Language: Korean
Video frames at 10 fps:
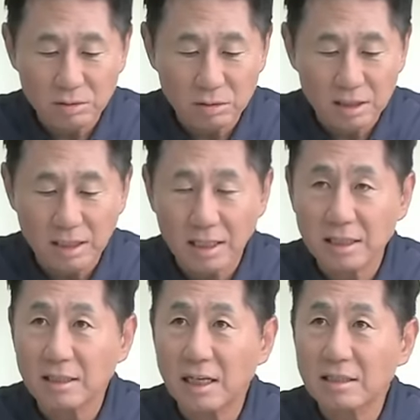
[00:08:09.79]
호텔에
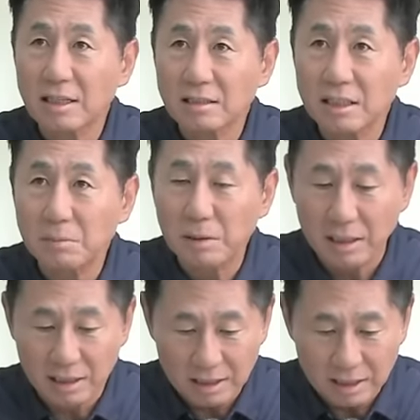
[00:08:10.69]
가서 항상
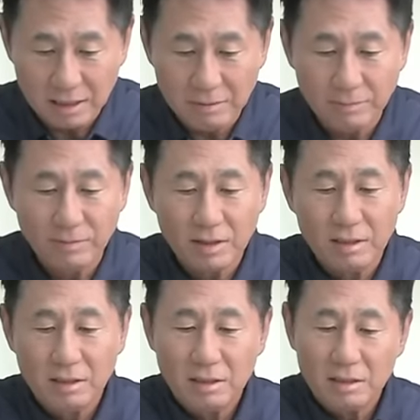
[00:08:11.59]
지배인에게
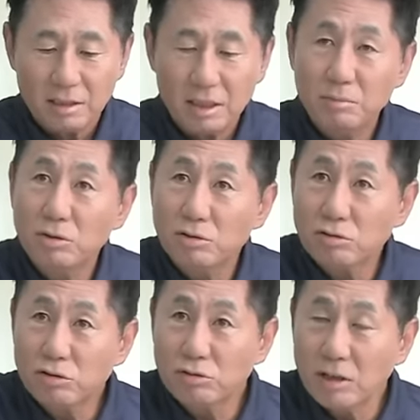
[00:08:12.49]
김 교수
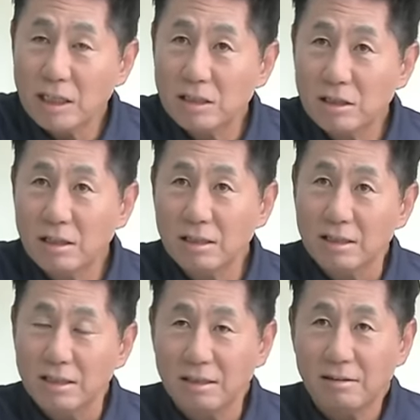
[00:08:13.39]
출근했어?
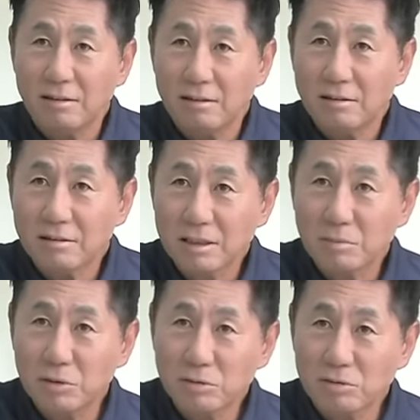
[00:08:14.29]
어,
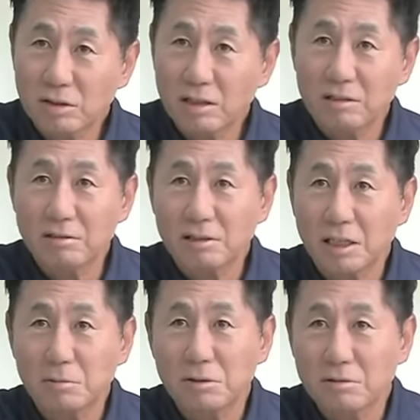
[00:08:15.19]
김 교수라는
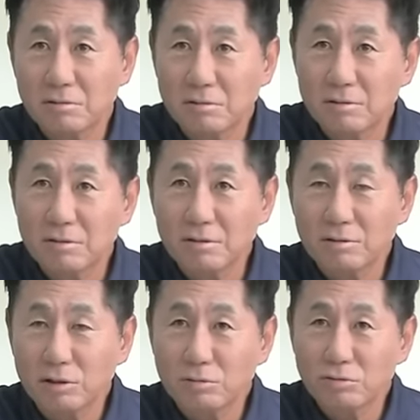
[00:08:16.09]
사람은
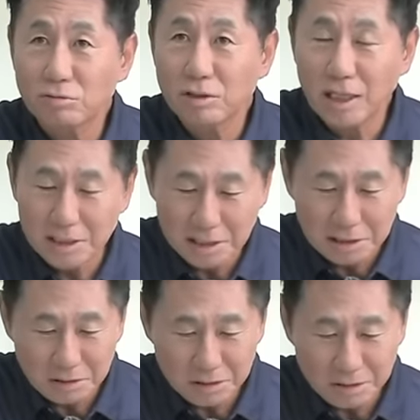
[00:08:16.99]
여러분 누군지
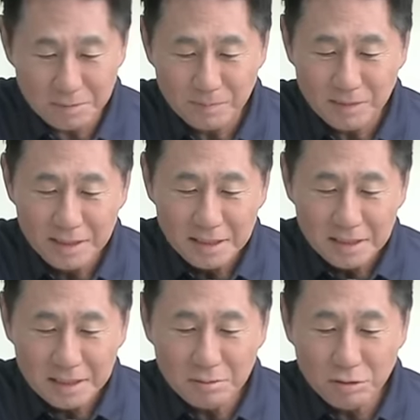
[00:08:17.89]
아시겠죠?
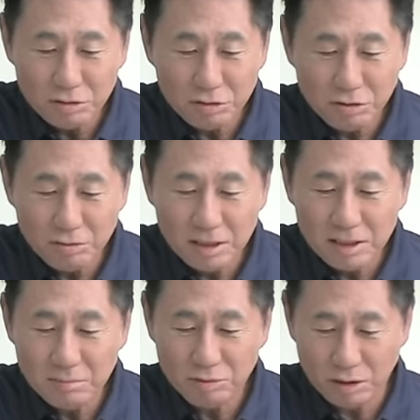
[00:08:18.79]
김 교수
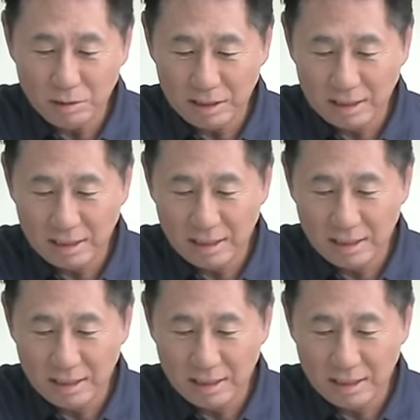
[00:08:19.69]
출근인지 물어봤다.